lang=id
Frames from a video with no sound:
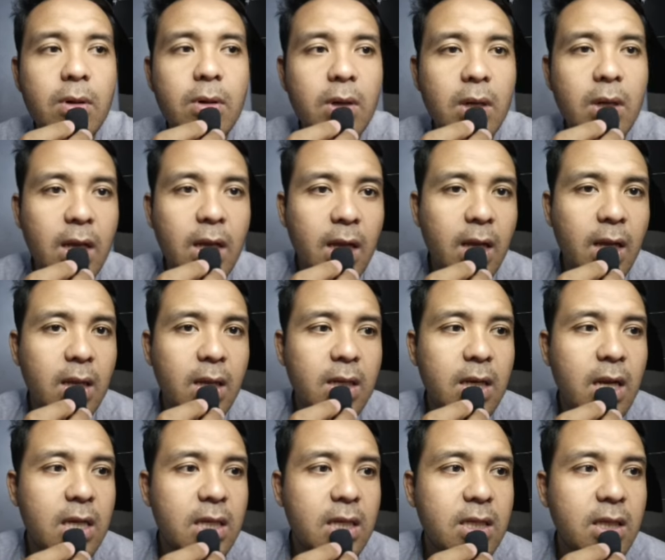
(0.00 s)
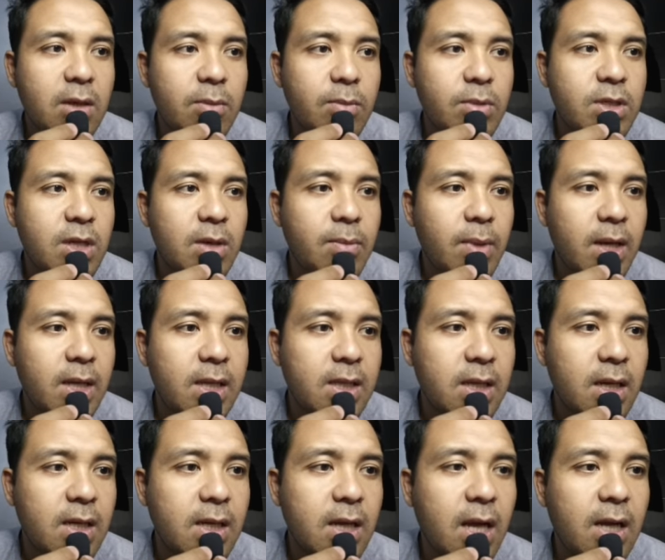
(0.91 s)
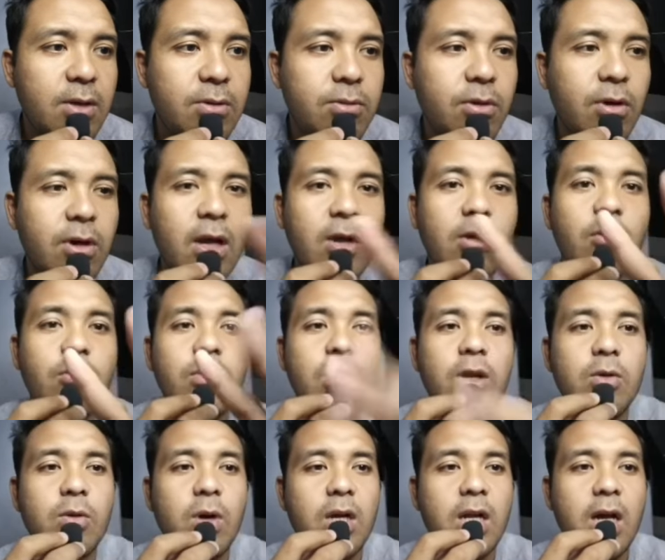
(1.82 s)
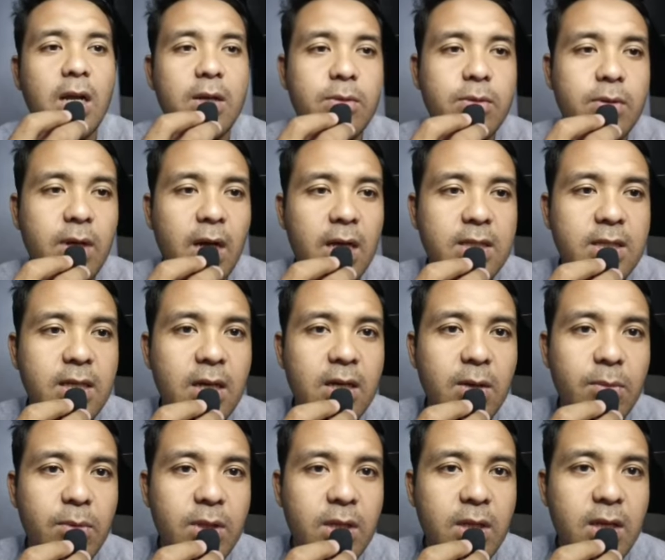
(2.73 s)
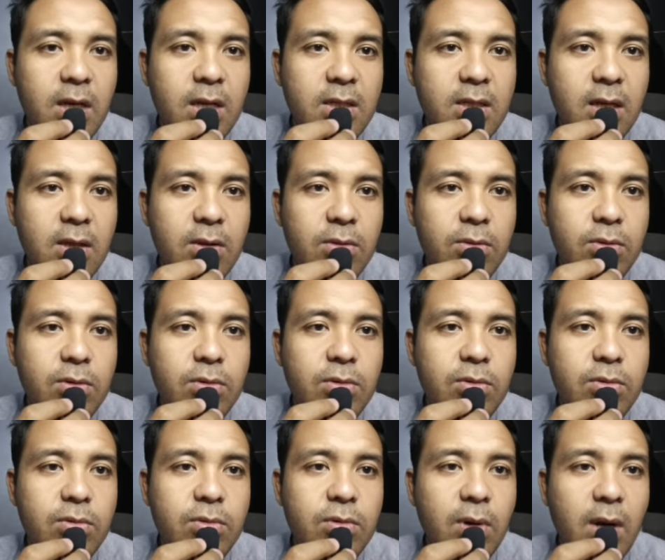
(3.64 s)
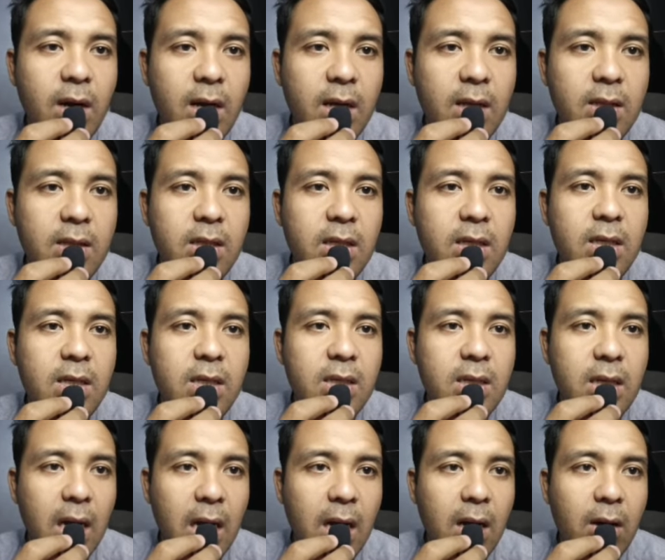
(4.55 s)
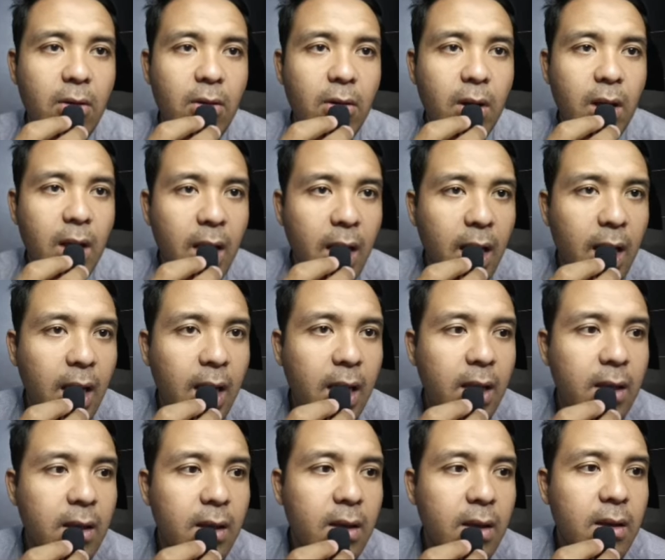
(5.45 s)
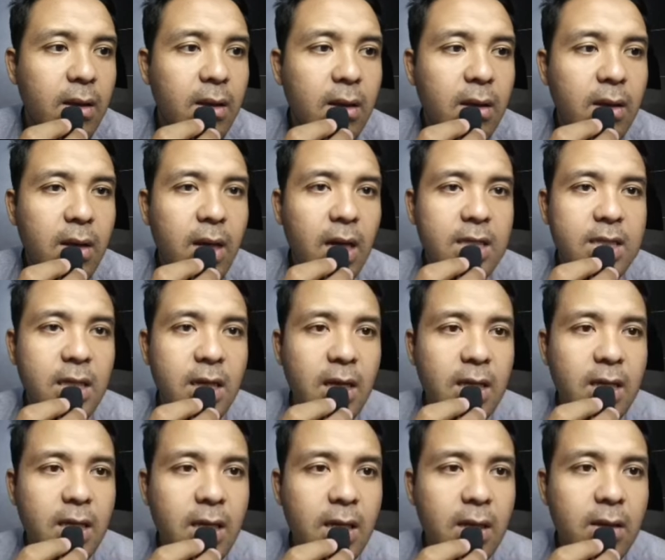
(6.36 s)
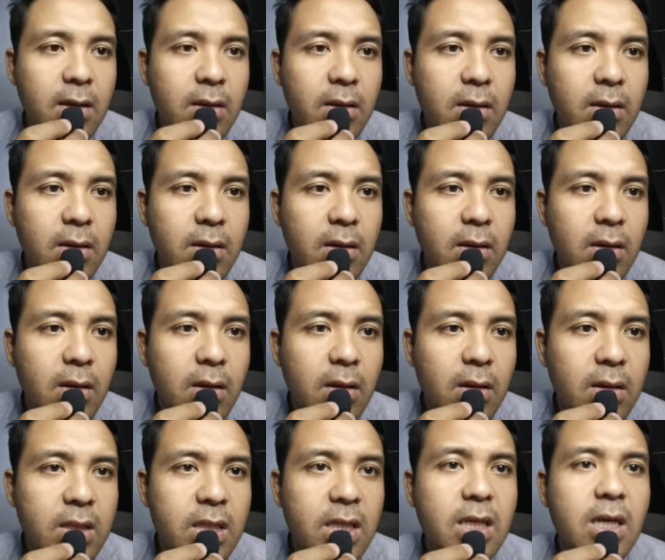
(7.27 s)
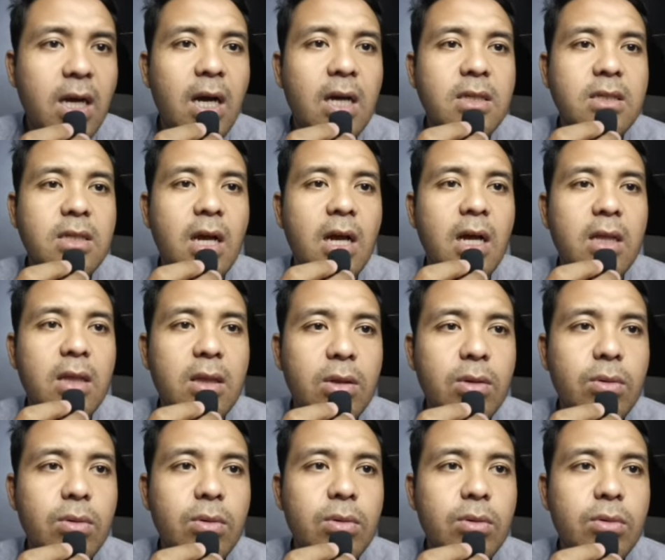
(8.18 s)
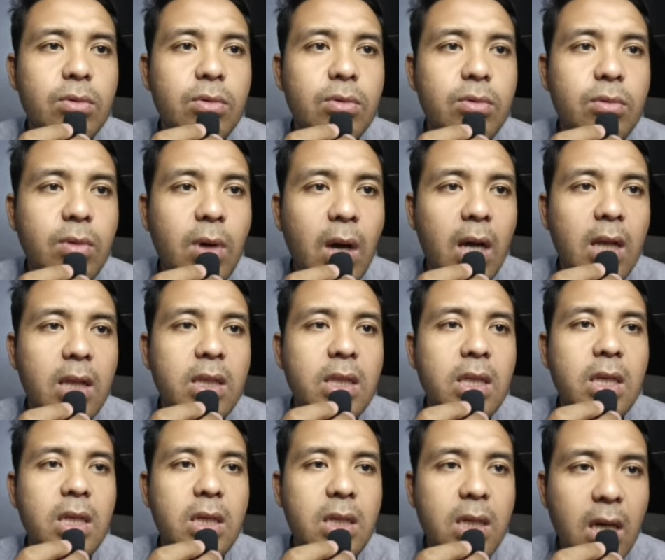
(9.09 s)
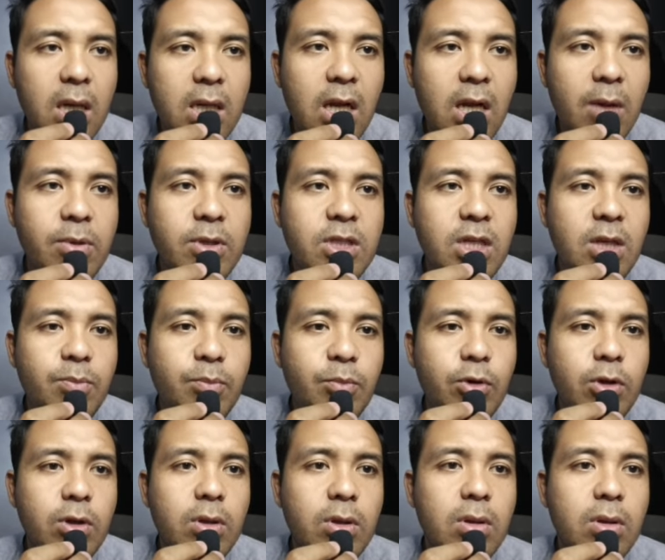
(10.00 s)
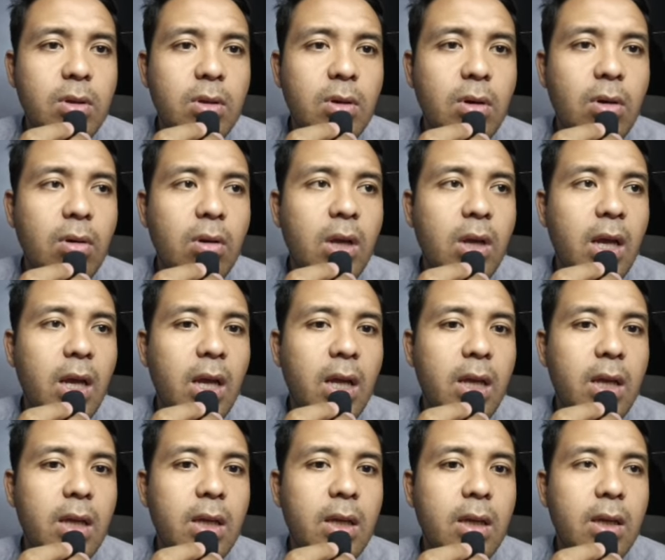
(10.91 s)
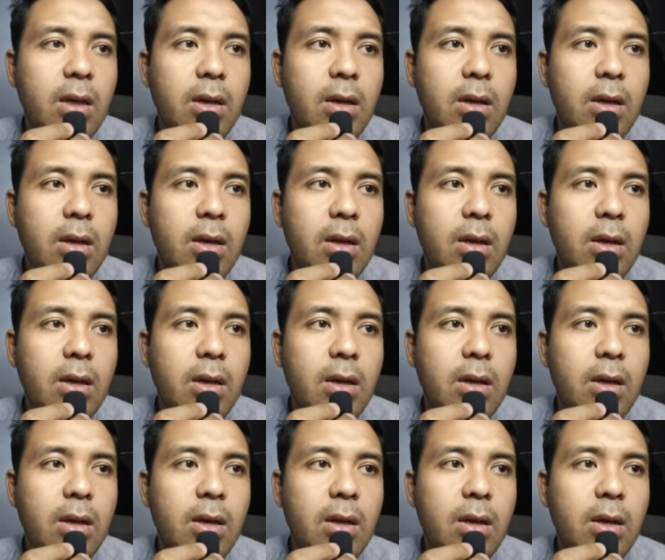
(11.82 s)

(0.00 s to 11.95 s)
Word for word: Oke, dan kita bisa mainkan dadu. Oke, gue punya dua dadu, acak dapat tiga, satu, dua, tiga. Oke, acak lagi tiga satu dua tiga dapat siput oke okay.